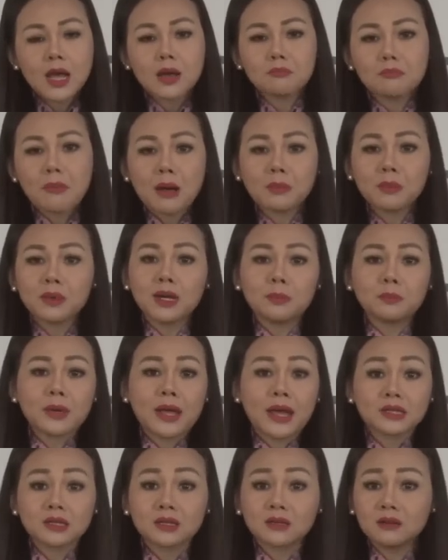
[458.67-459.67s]
ba mươi lăm
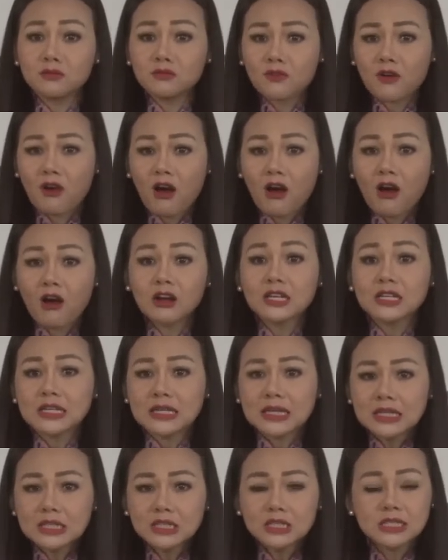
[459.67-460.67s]
nghìn tấn võ
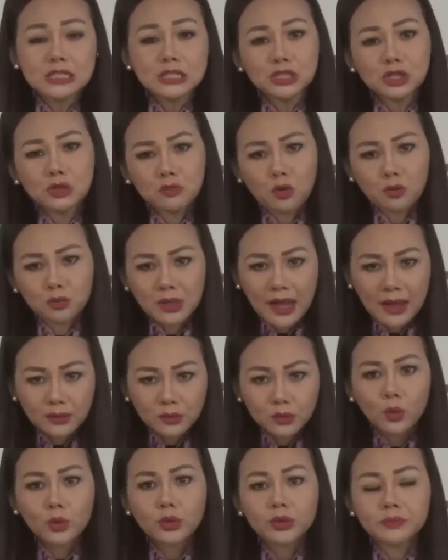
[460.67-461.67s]
khí chỉ trong một
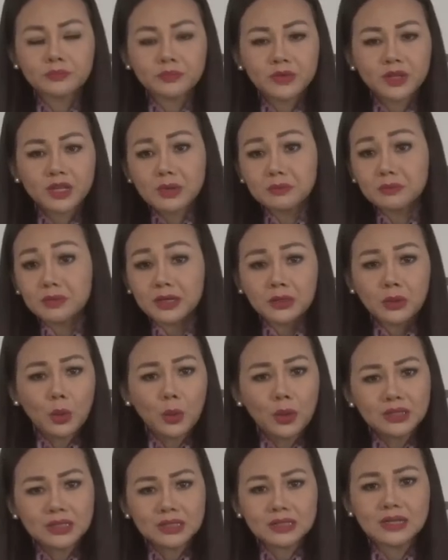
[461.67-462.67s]
tháng thôi. Hiệp định
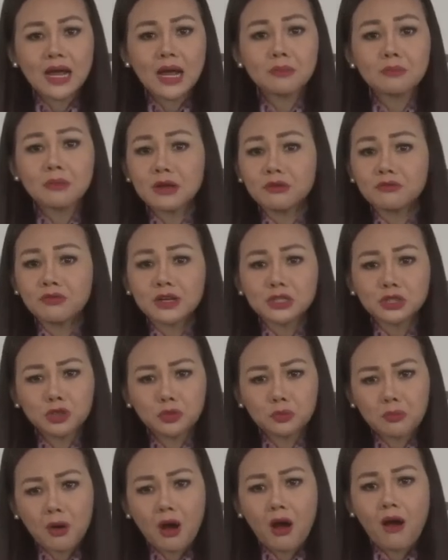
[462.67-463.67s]
quy định hai bên phải
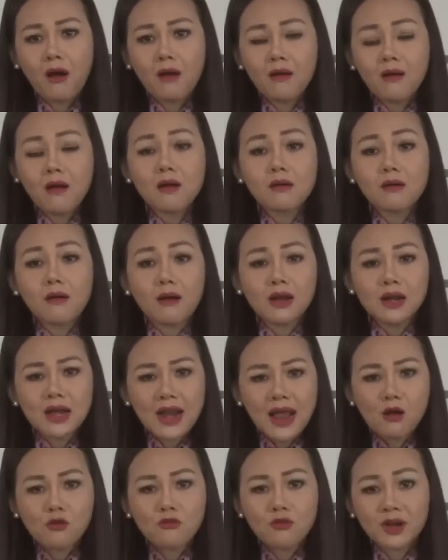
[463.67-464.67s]
rút bỏ khỏi
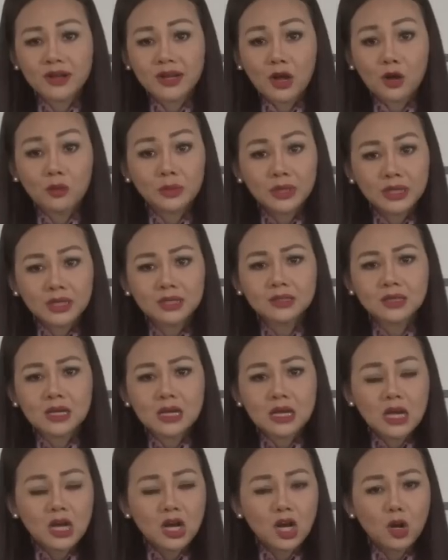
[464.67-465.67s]
Lào và Cao Miên,
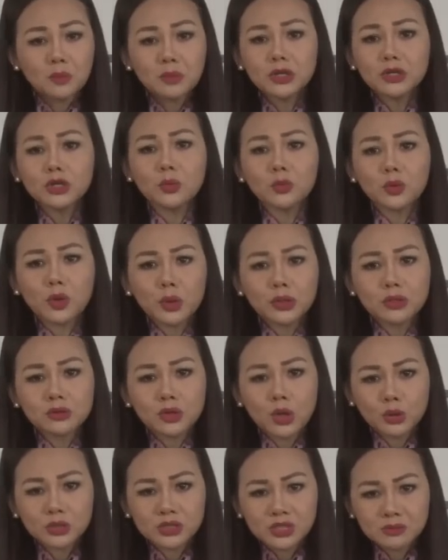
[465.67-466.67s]
không được dùng con
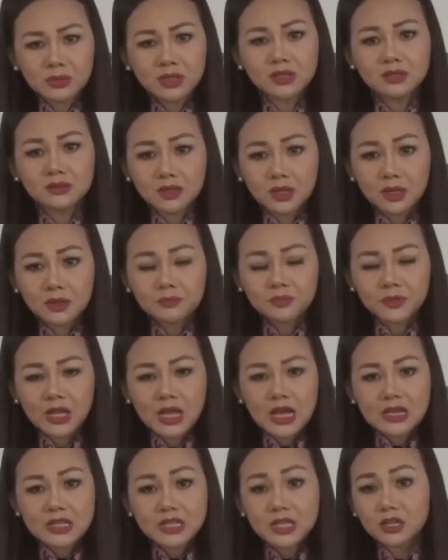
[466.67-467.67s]
đường Hồ Chí Minh nữa.
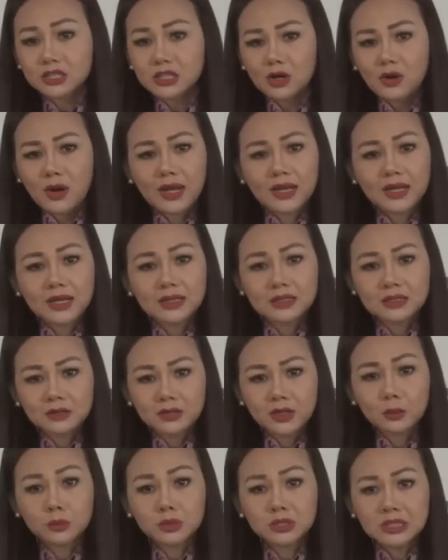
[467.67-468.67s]
Nhưng sau này,
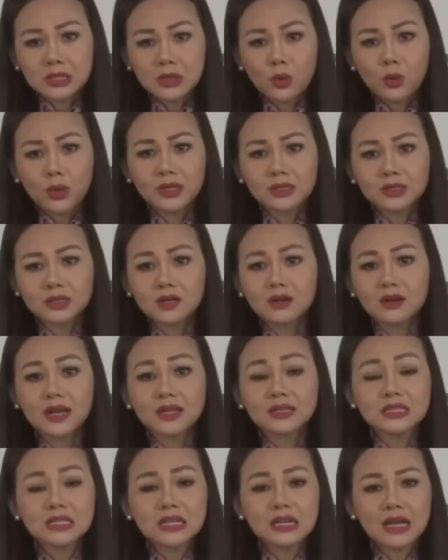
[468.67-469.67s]
tướng Đồng Sĩ Nguyên, tức
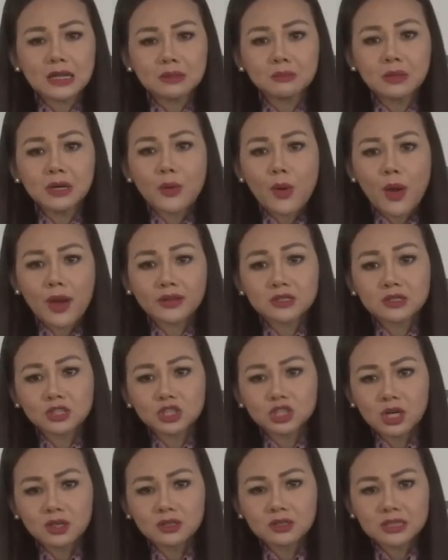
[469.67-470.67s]
là tư lệnh binh đoàn Trường
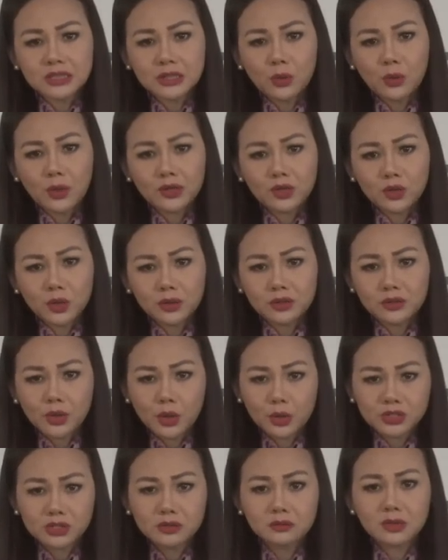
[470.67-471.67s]
Sơn chỉ huy con đường
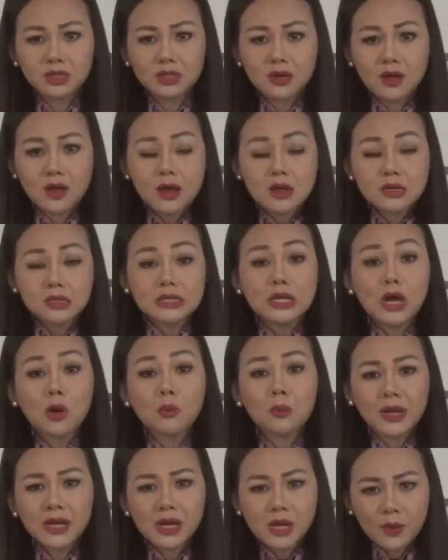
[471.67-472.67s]
Hồ Chí Minh, thì
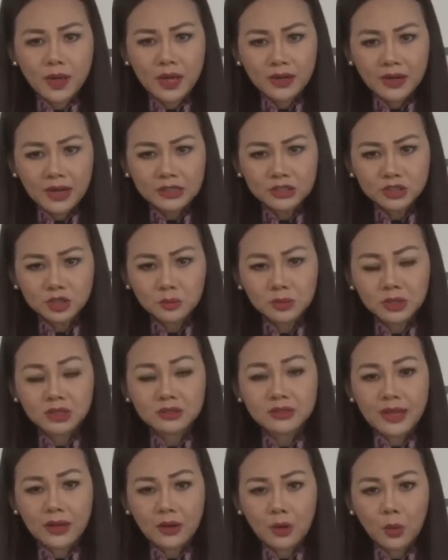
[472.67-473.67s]
ông ấy khoe rằng trong
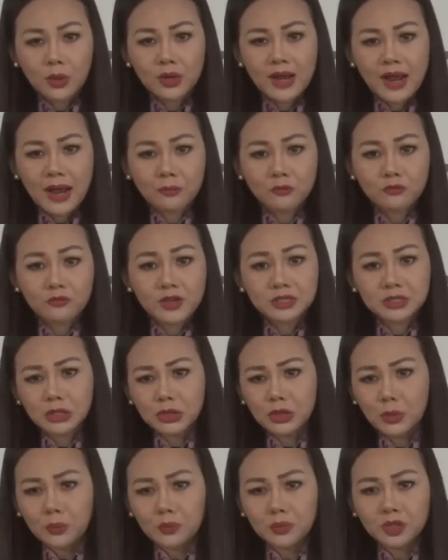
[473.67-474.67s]
thời gian hội đàm, việc sử
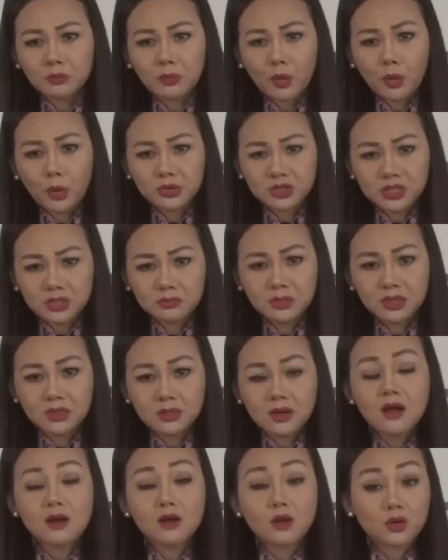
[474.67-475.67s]
dụng đường mòn Hồ Chí
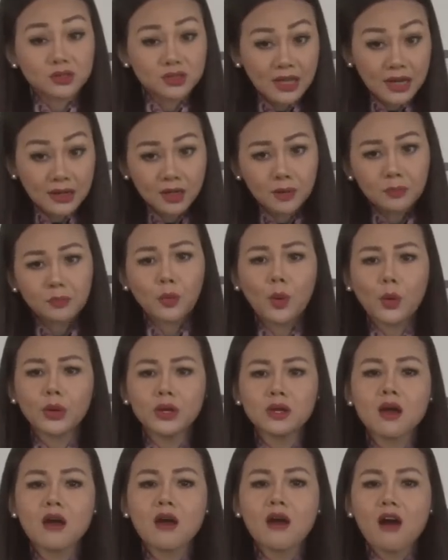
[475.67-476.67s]
Minh còn tăng gấp
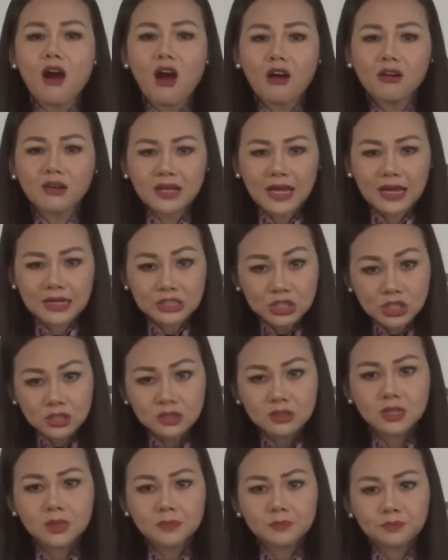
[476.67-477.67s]
bội hơn cả
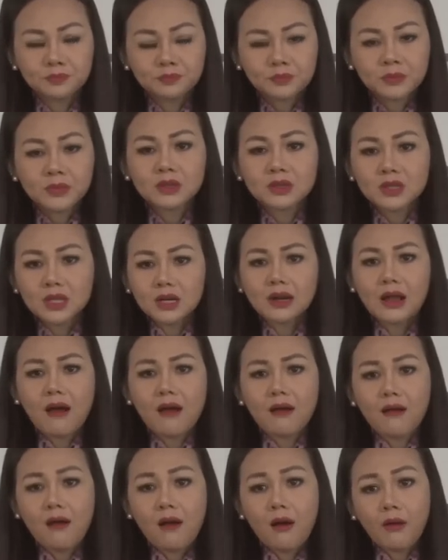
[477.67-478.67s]
trước nữa. Tức là
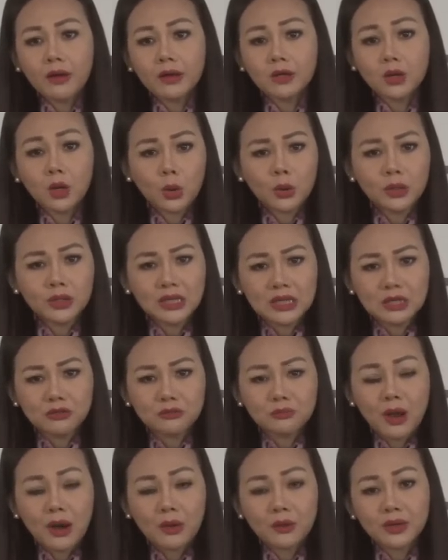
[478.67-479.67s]
họ coi hội nghị
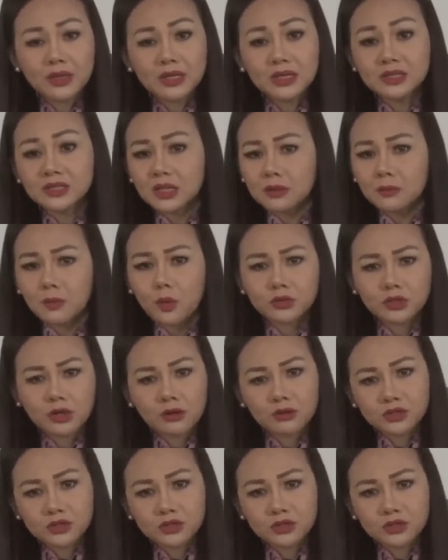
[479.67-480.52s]
Paris như là một trò